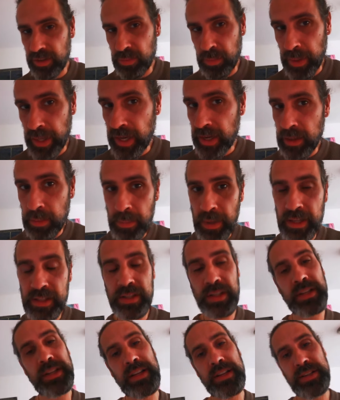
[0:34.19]
Also mein Handy
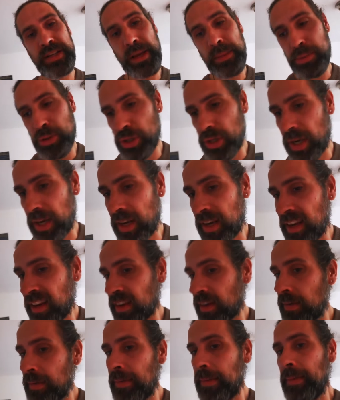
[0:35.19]
macht sich dann selbstständig.
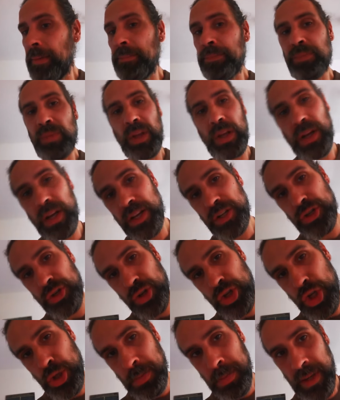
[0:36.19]
Ja, da ist
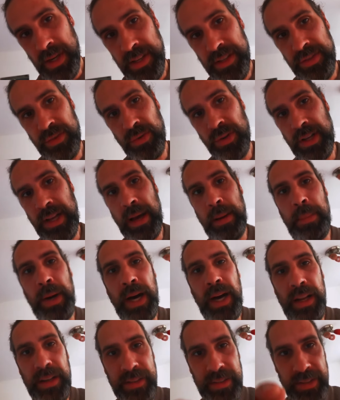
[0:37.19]
schon Spliss und
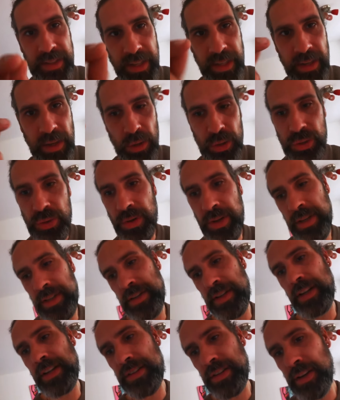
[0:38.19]
Kamera drin auch schon. Ich
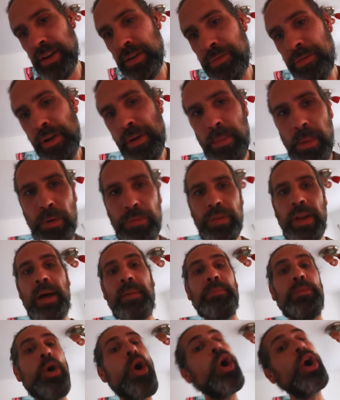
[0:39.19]
sehe das in den
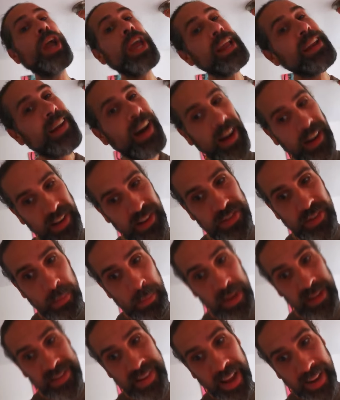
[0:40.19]
Filmaufnahmen. Noch geht alles,
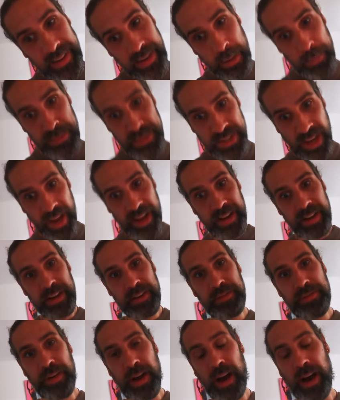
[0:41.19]
aber es hängt am
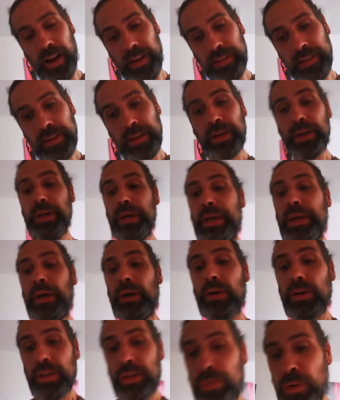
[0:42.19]
seidenen Faden.
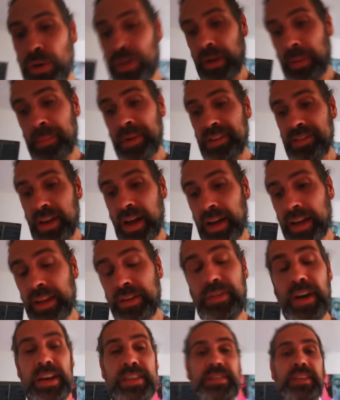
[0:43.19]
Und ich wollte damit sagen,
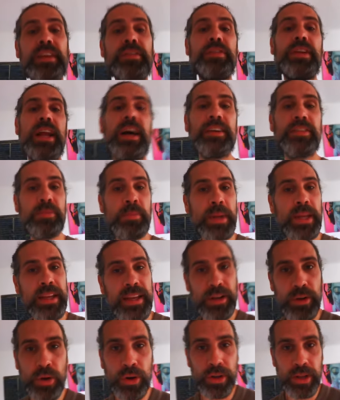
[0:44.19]
ich weiß nicht, wie lange es mich
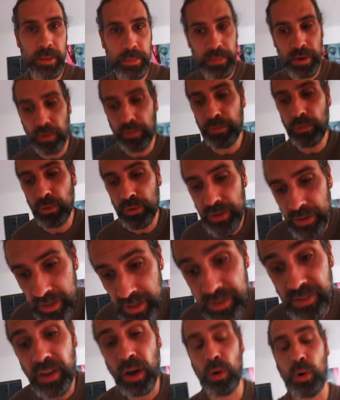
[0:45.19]
hier noch gibt aufgrund
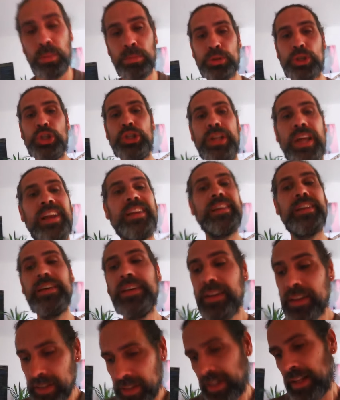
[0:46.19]
dieser
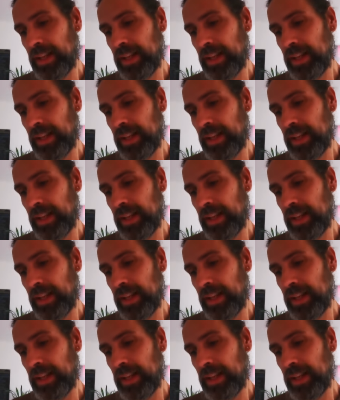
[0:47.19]
Umstände.